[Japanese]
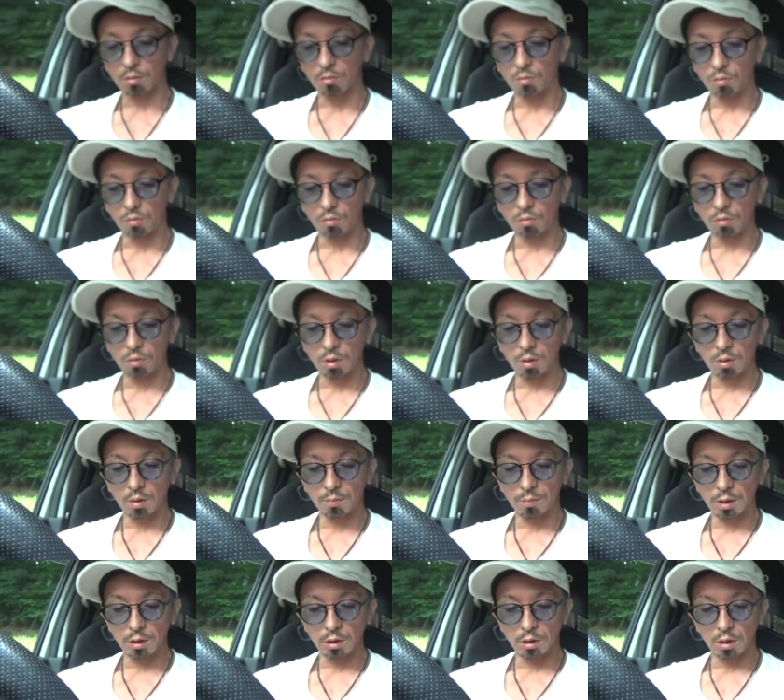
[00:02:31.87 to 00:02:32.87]
これは
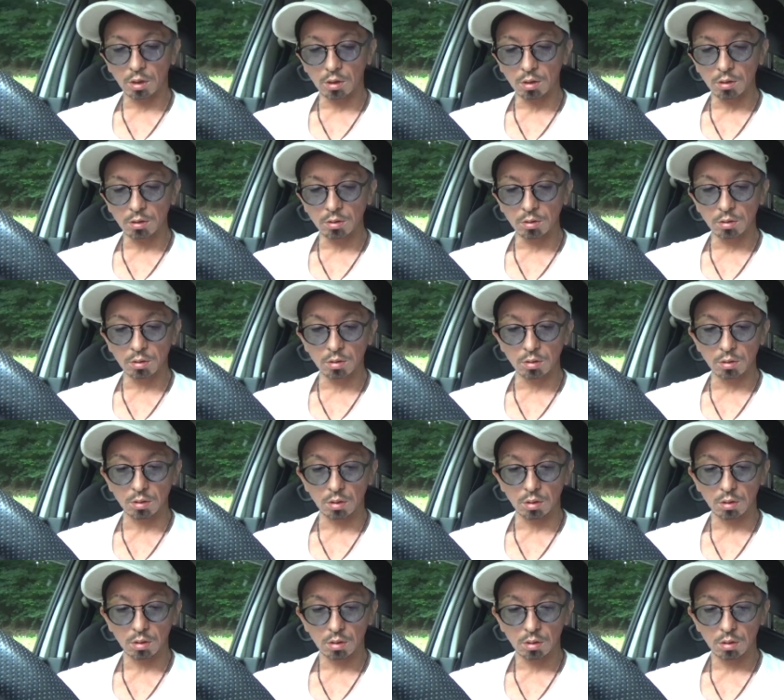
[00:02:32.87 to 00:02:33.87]
マジナイス
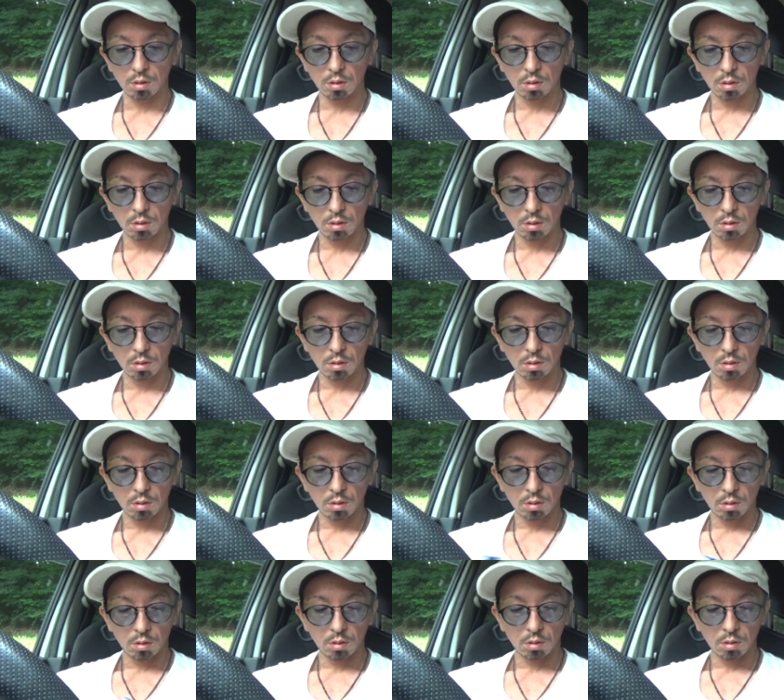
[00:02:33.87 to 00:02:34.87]

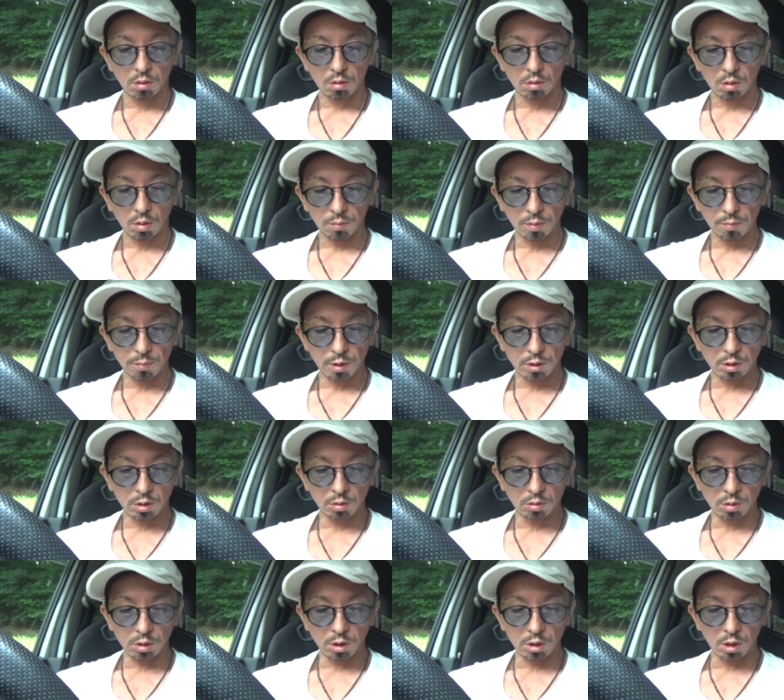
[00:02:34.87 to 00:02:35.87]
やべ、めっ
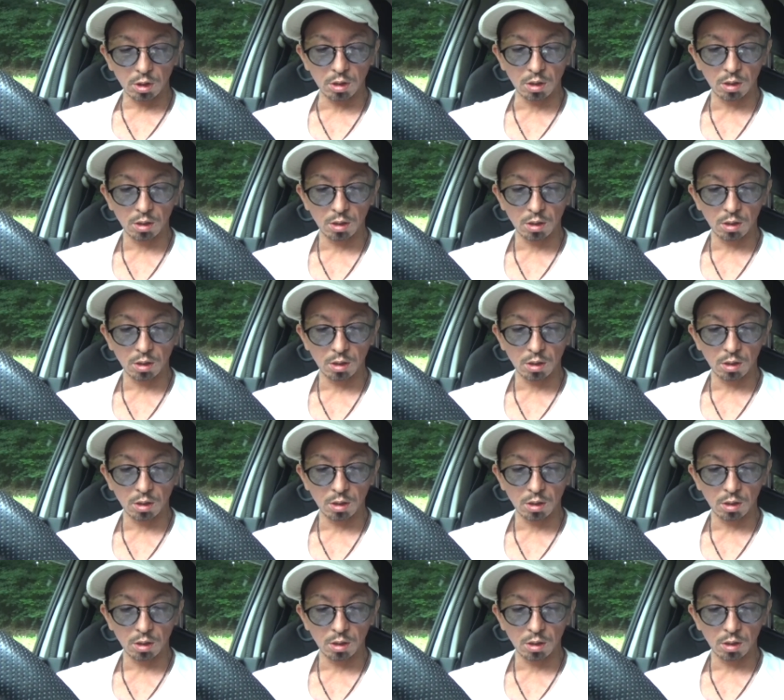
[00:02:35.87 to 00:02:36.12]
ちゃ嬉し